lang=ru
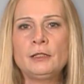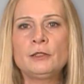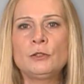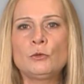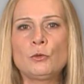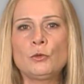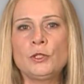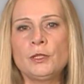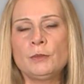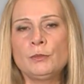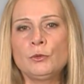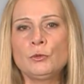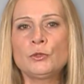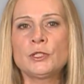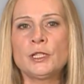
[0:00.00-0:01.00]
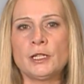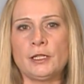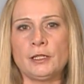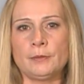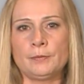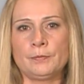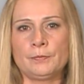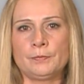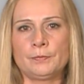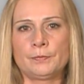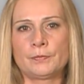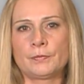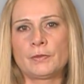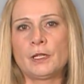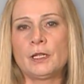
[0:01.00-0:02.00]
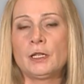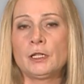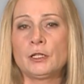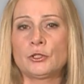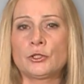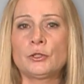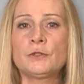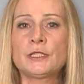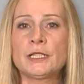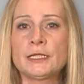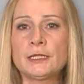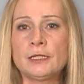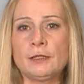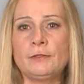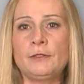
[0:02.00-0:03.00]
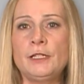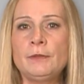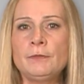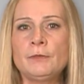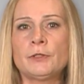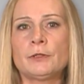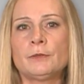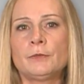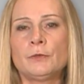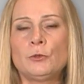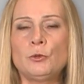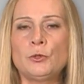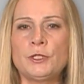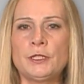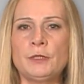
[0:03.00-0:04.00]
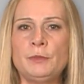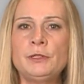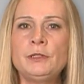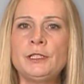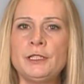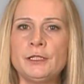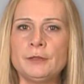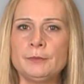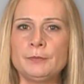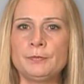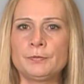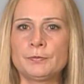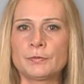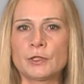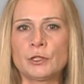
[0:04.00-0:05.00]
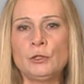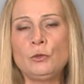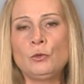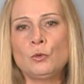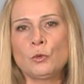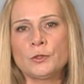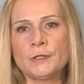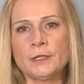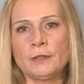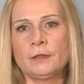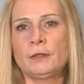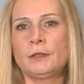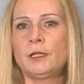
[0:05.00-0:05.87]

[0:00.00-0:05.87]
на уроке мы узнали, что в состав лимфы входят белки, глюкоза,